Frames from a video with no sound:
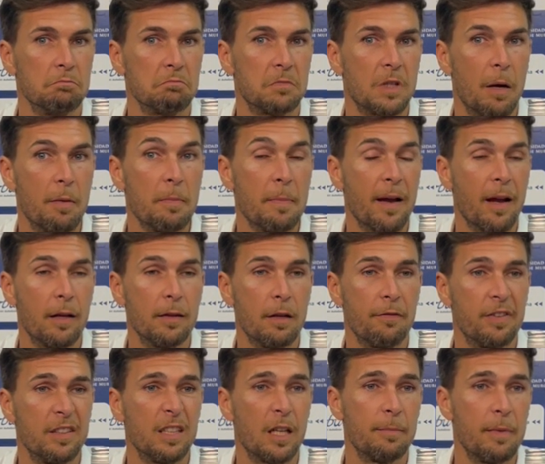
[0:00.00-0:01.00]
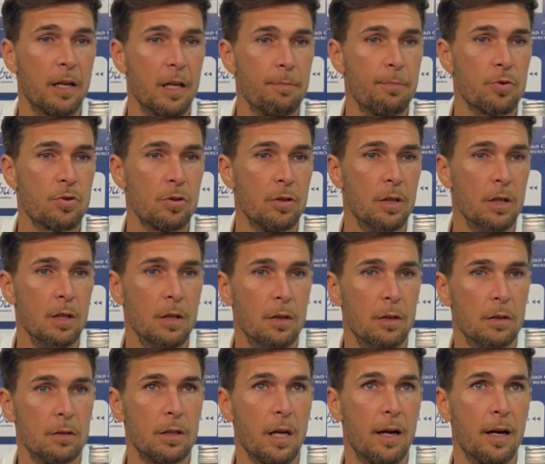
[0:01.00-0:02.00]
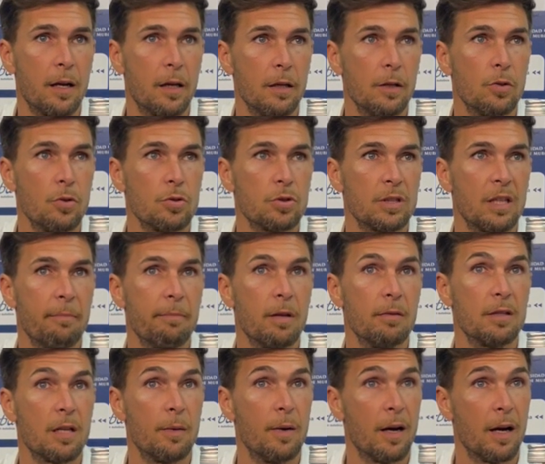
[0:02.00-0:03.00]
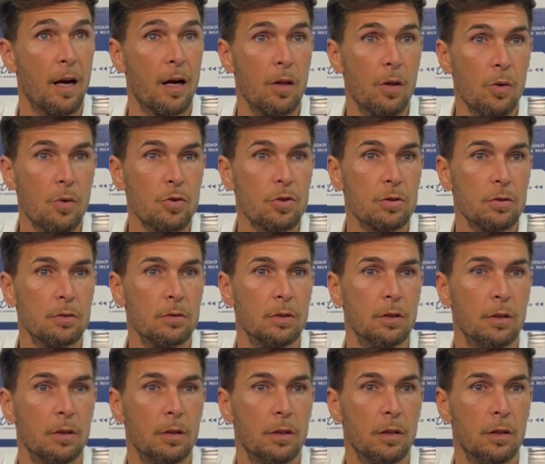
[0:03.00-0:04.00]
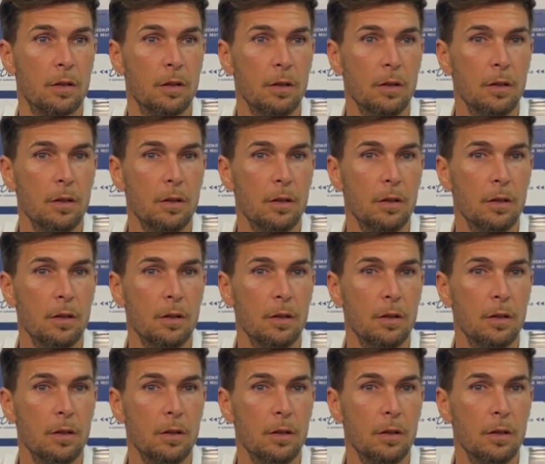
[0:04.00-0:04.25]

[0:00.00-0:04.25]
que a mí me encanta enfrentarme a equipos tan ricos, tan bien trabajados, eh,